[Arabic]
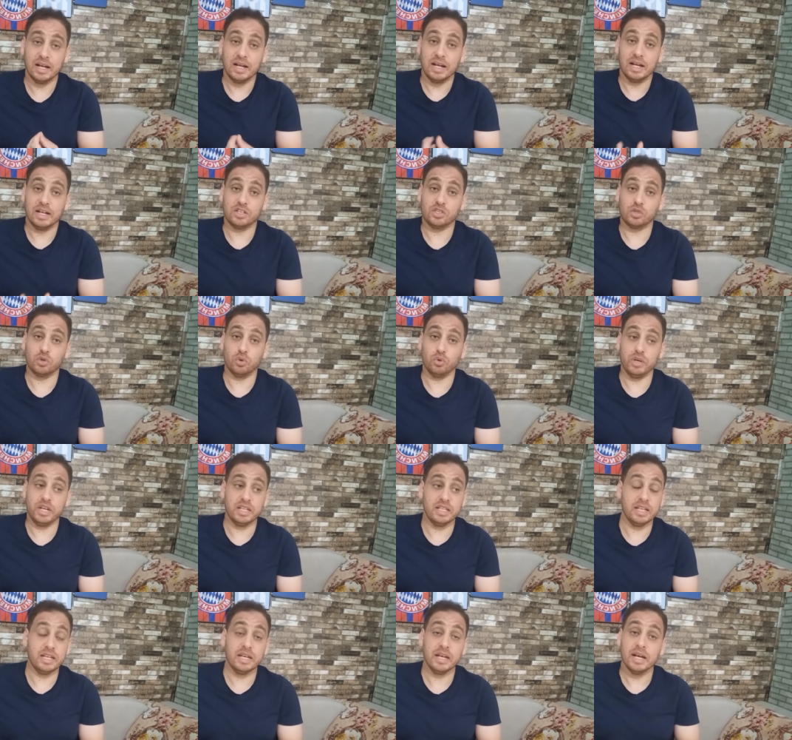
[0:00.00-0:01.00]

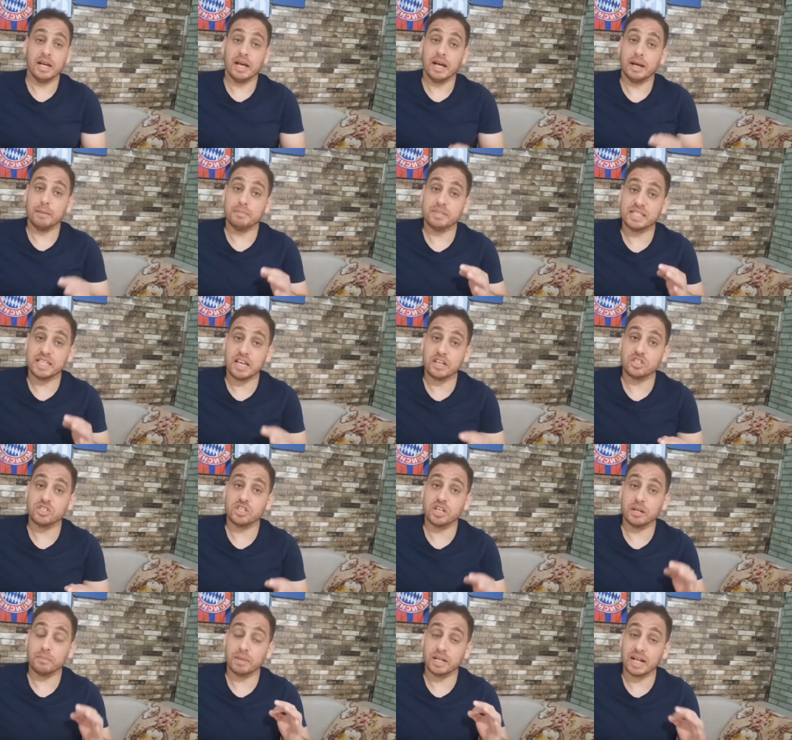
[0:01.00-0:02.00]
السويدي
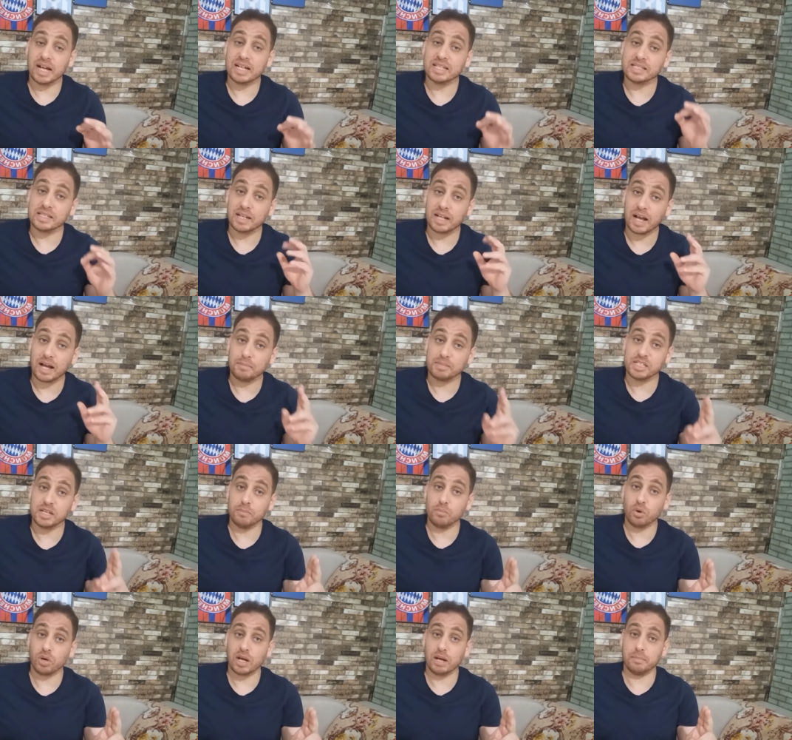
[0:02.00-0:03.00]
مسجل من اصل خمسه
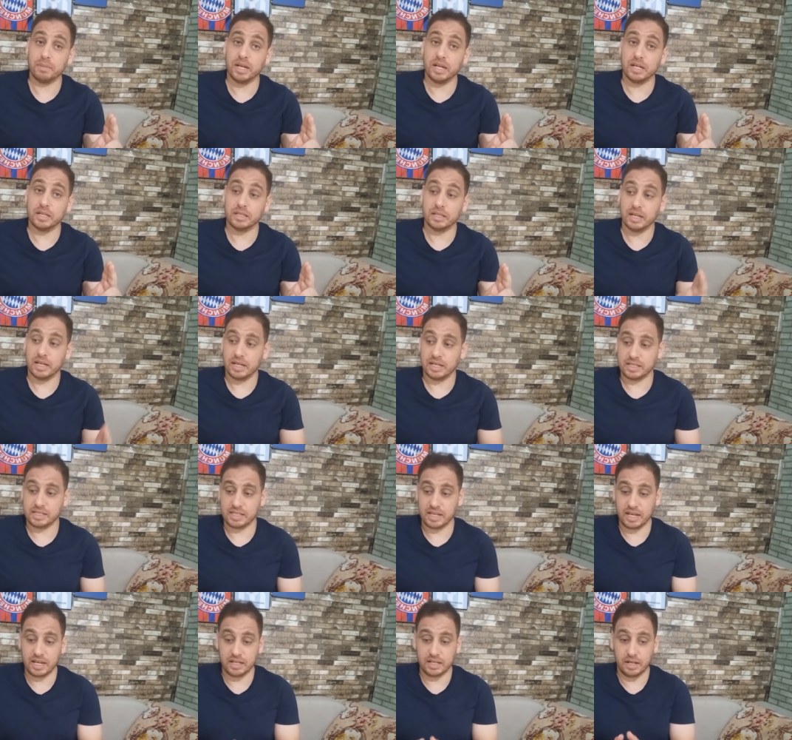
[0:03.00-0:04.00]
مقابلات
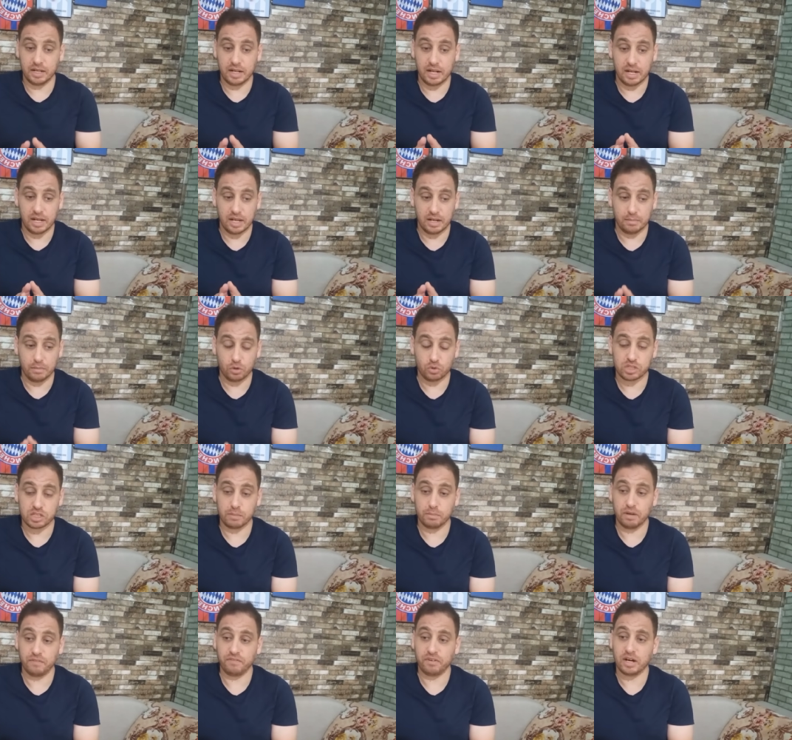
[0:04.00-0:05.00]
السيد
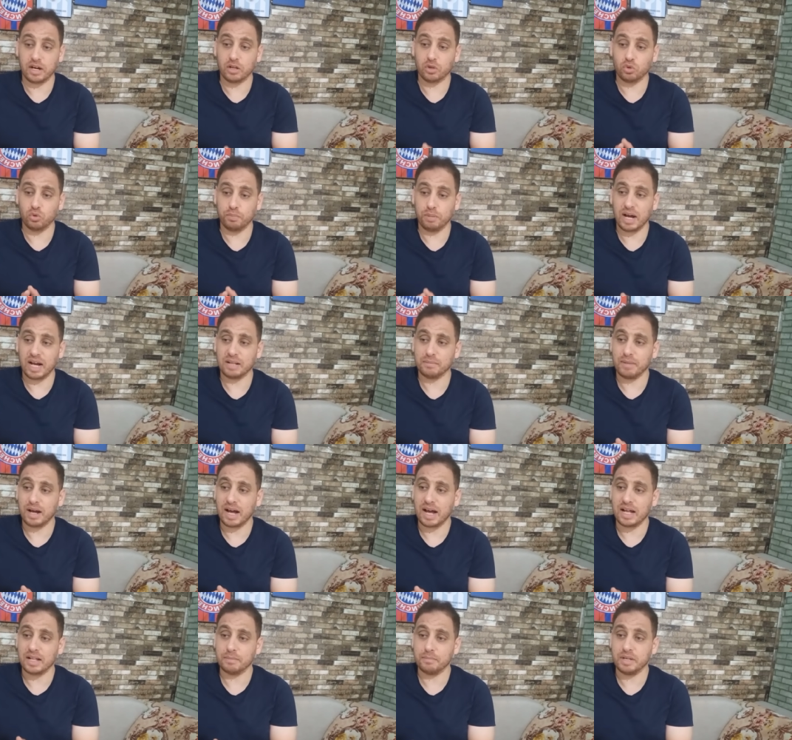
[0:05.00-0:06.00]
الموسم الفارط وبعد ما
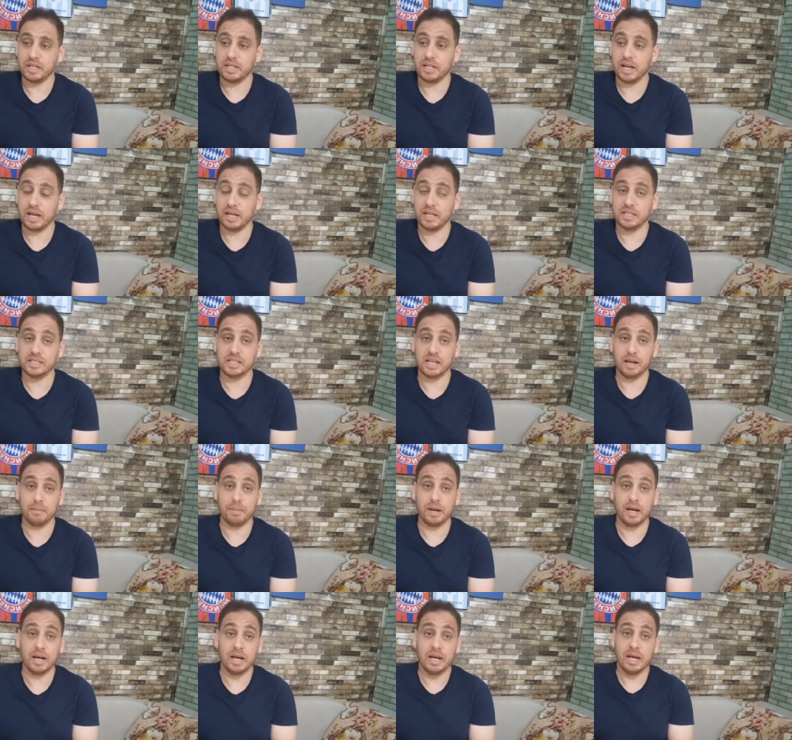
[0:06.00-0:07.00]
عاد من
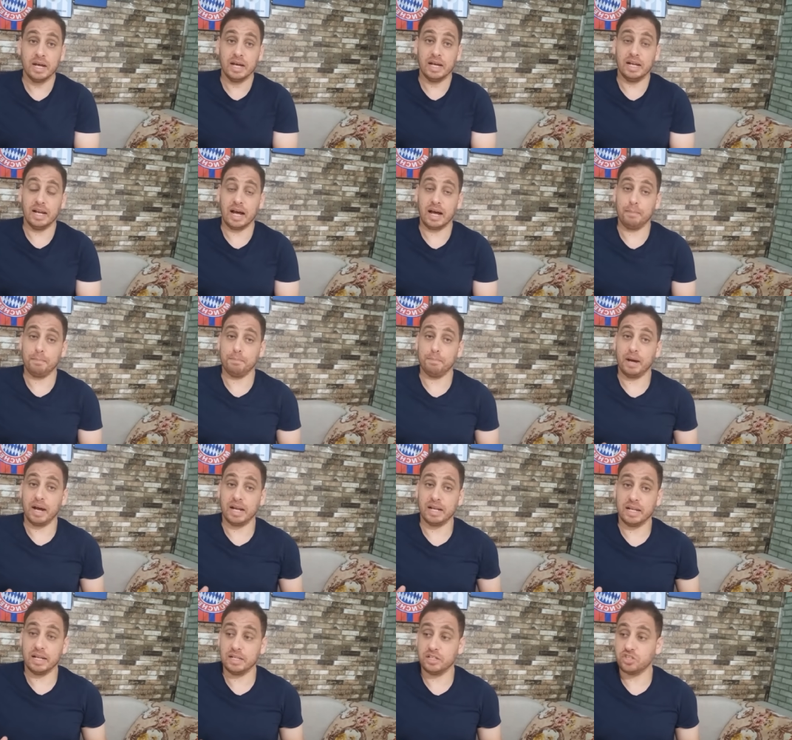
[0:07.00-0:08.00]
اصابه لعب
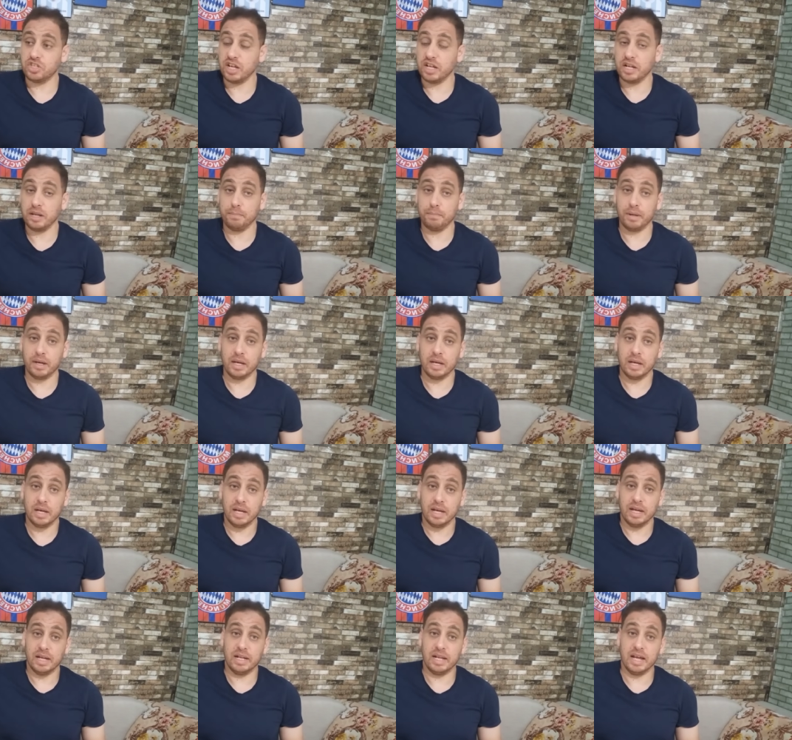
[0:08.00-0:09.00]
على الجانب
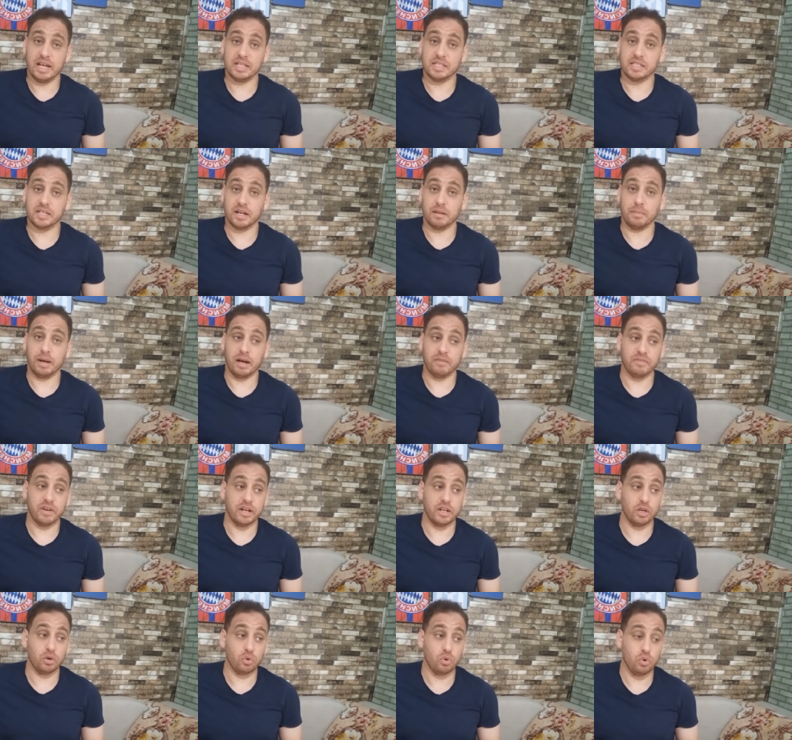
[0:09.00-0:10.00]
الايسر مع
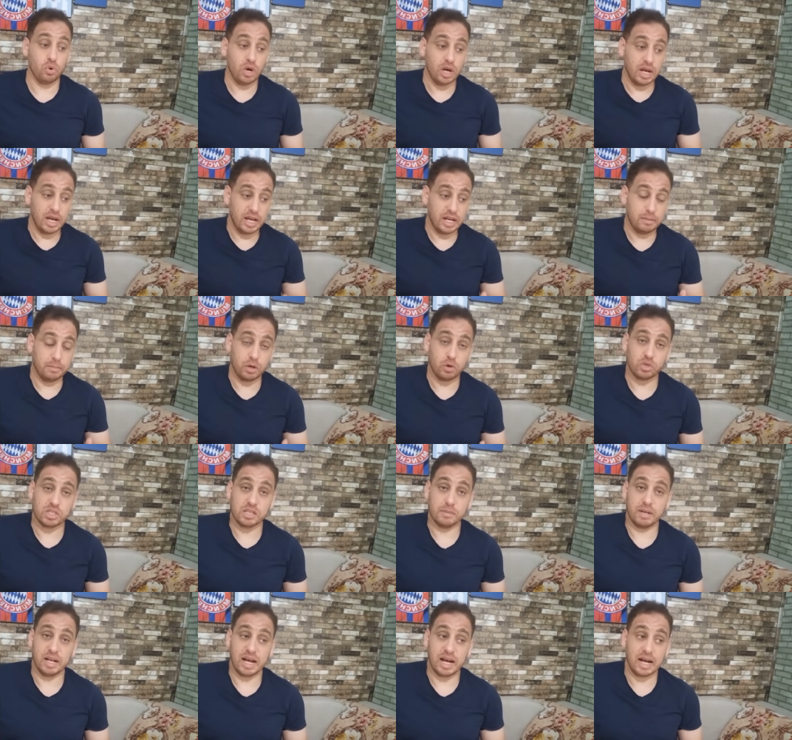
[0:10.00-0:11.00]
فريقه
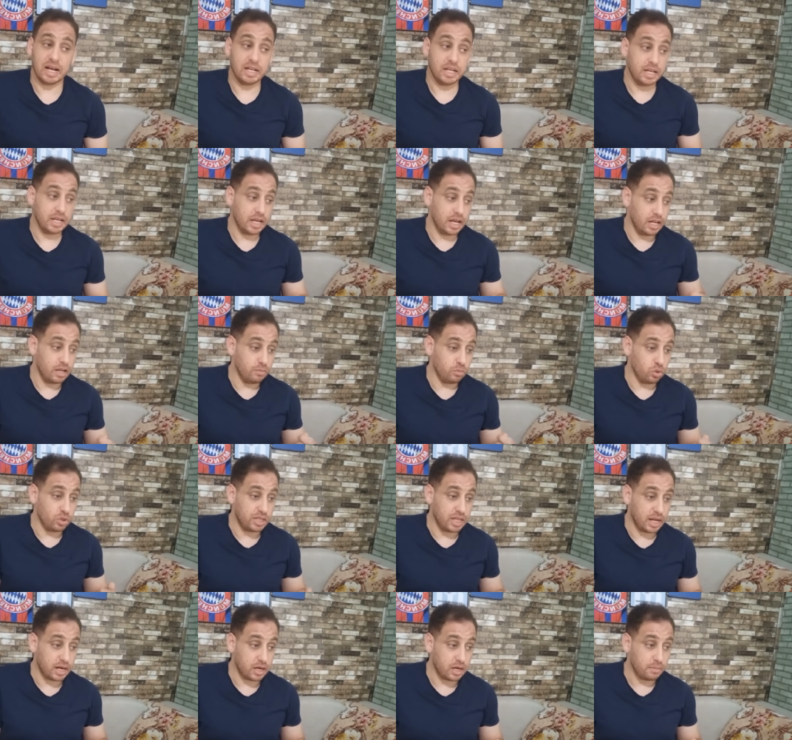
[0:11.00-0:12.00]
الموسم الحالي
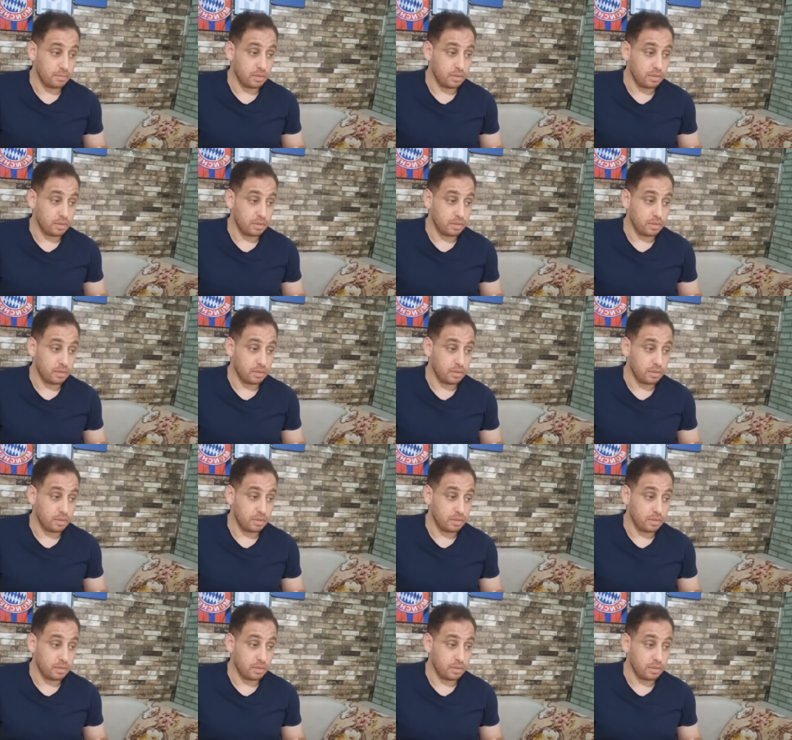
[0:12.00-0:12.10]
المدرب